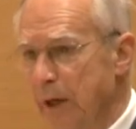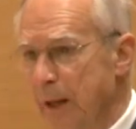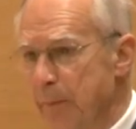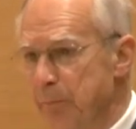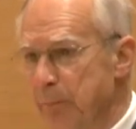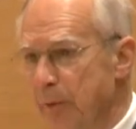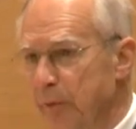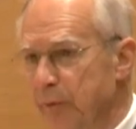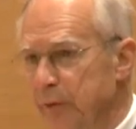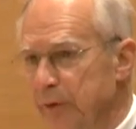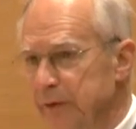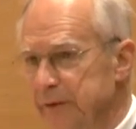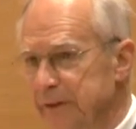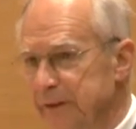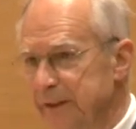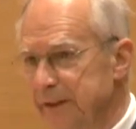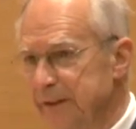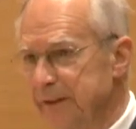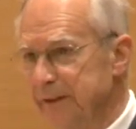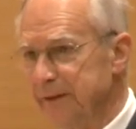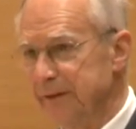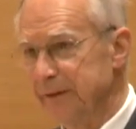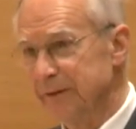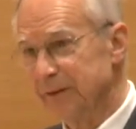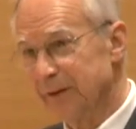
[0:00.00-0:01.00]
la
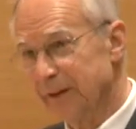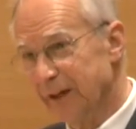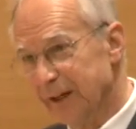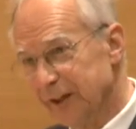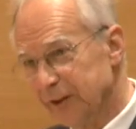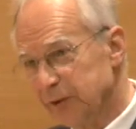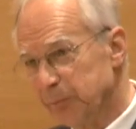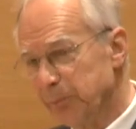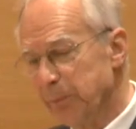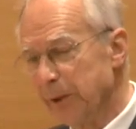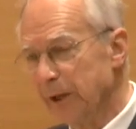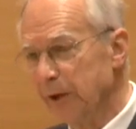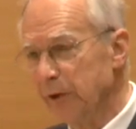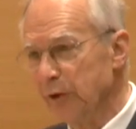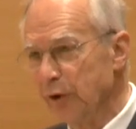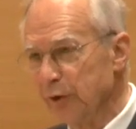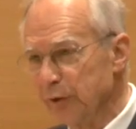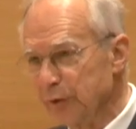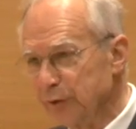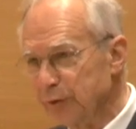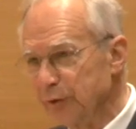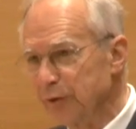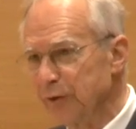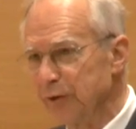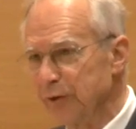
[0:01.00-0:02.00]
pauvreté.
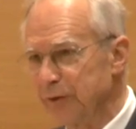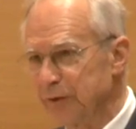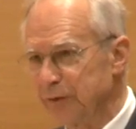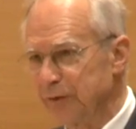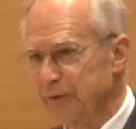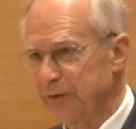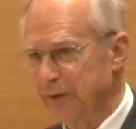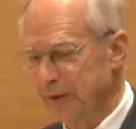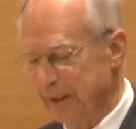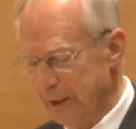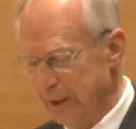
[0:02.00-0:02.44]
Expérience, science